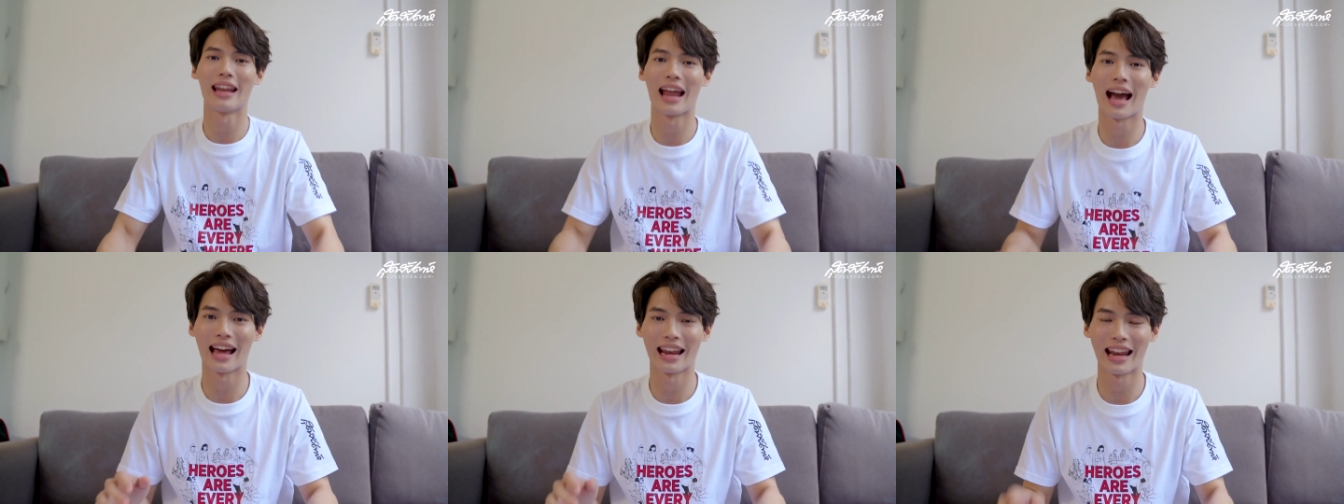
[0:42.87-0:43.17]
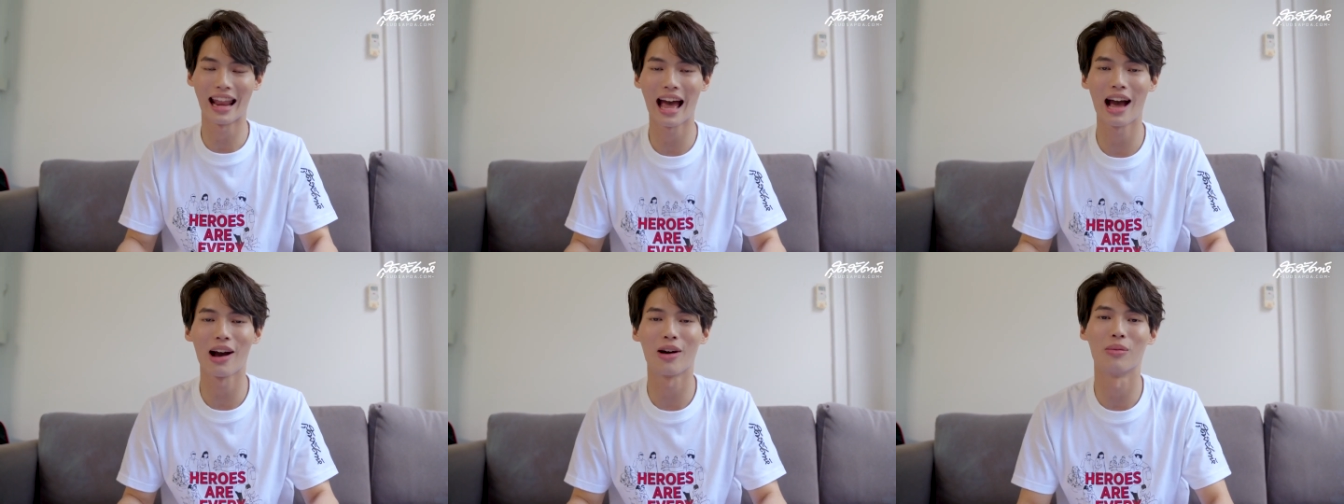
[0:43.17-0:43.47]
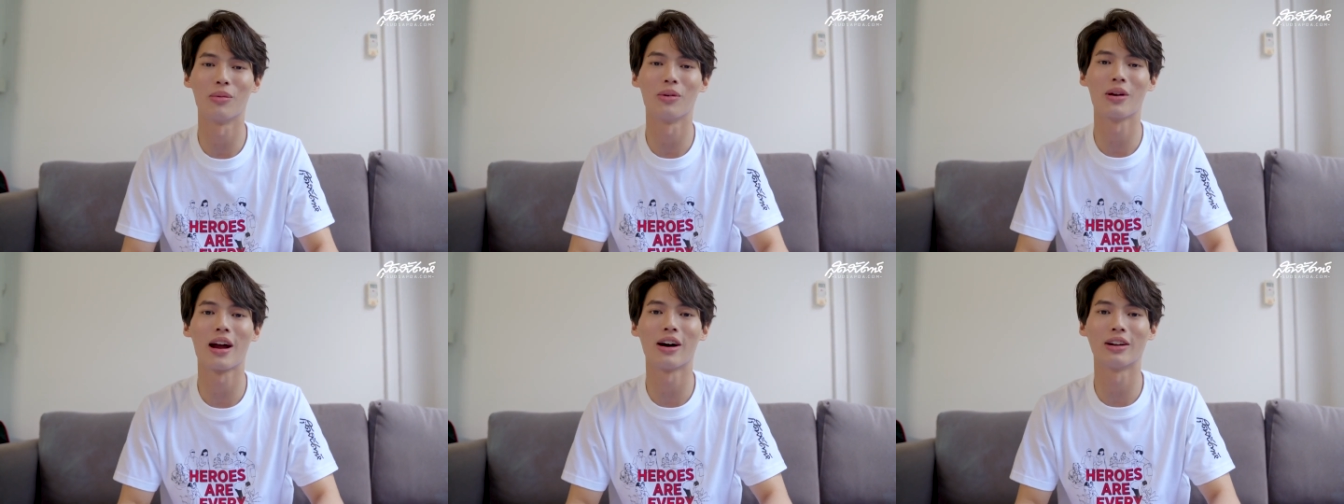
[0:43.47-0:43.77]
ด่านหน้าขอ
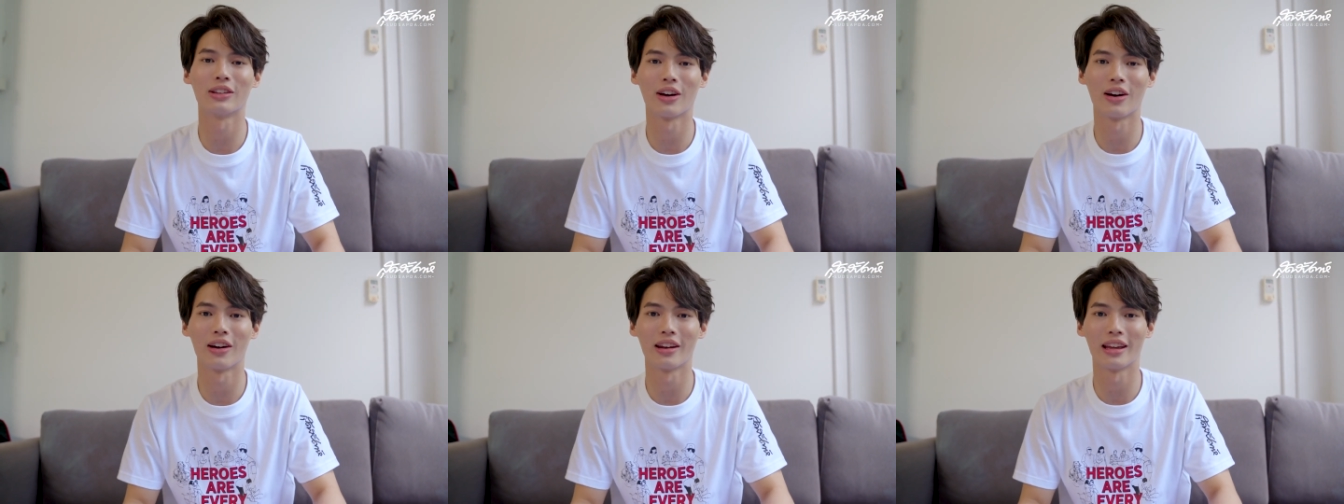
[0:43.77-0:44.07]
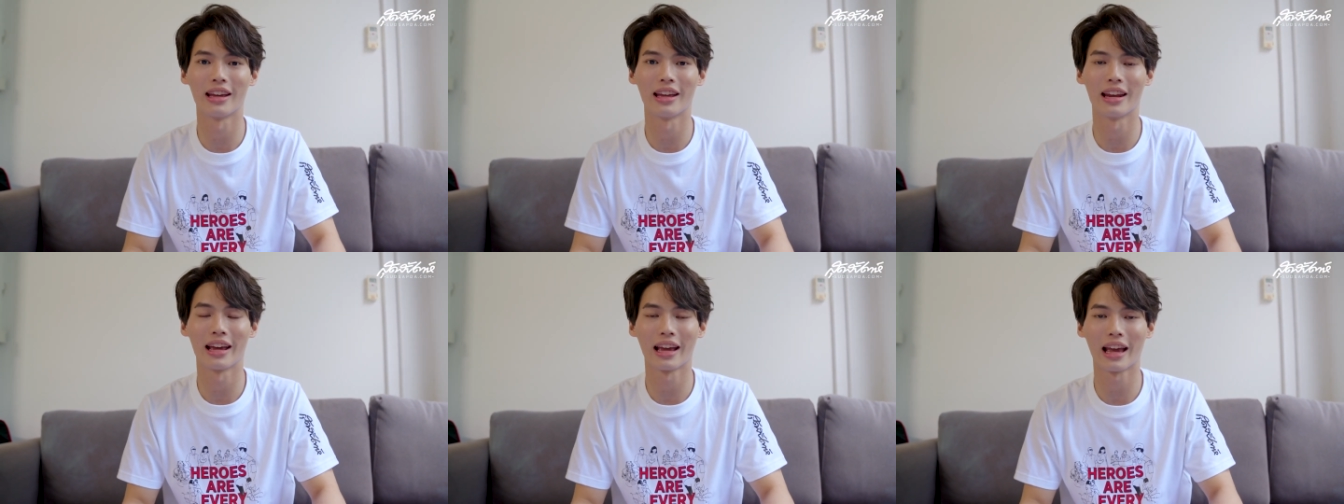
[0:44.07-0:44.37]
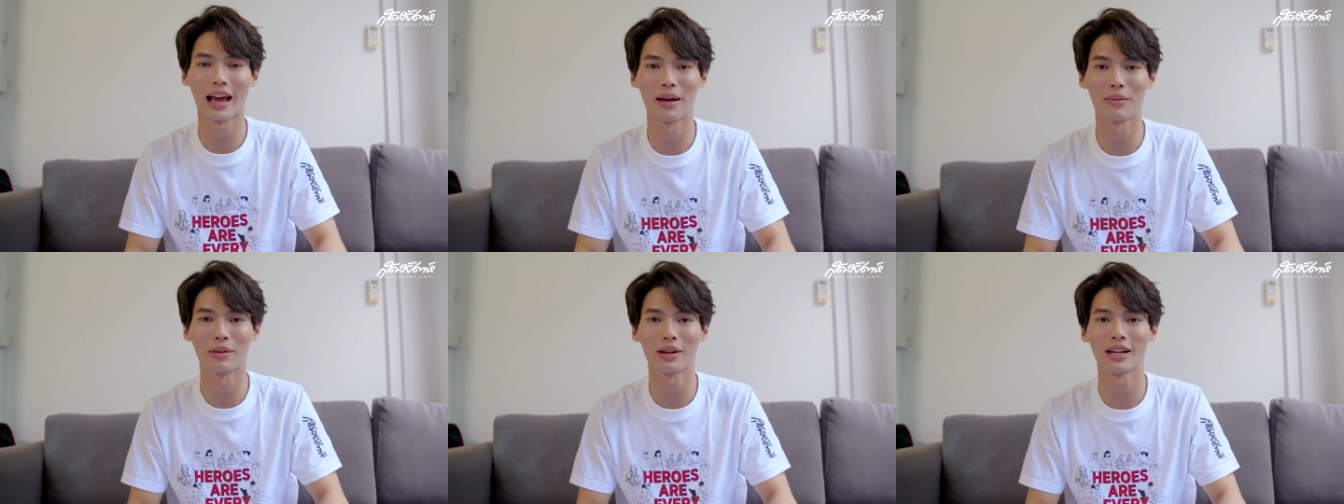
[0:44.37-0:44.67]
งพวกเราตอนนี้นะ
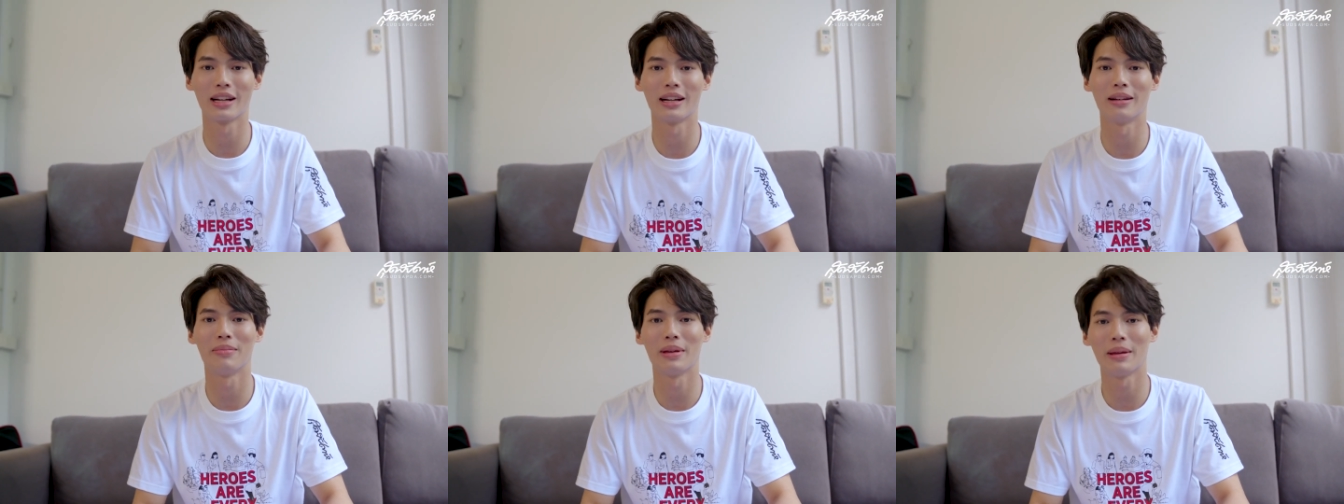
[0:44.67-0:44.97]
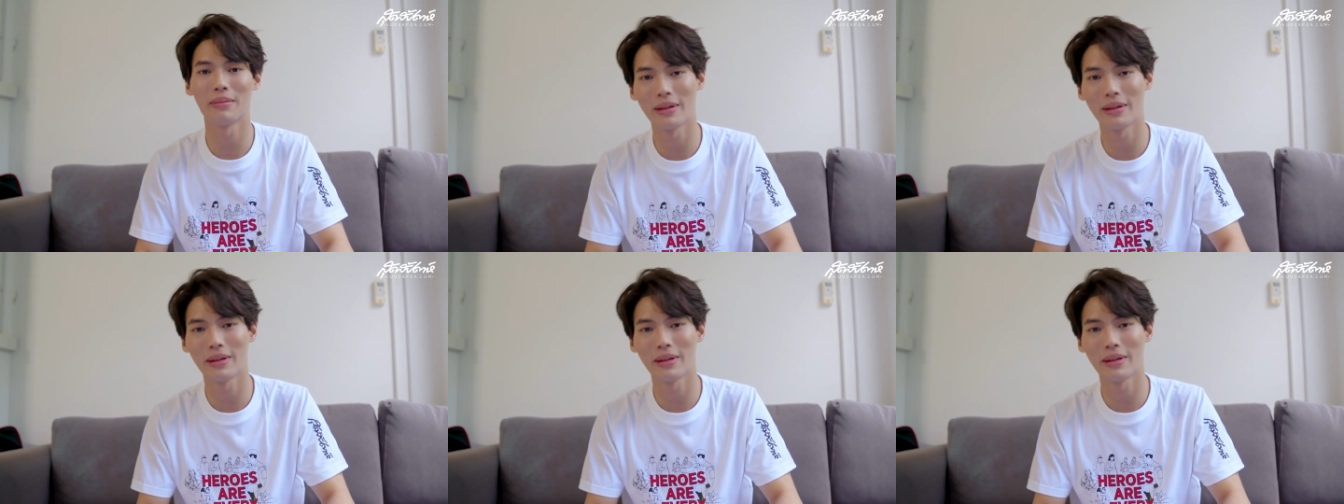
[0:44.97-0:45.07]
ครับ ก็คือ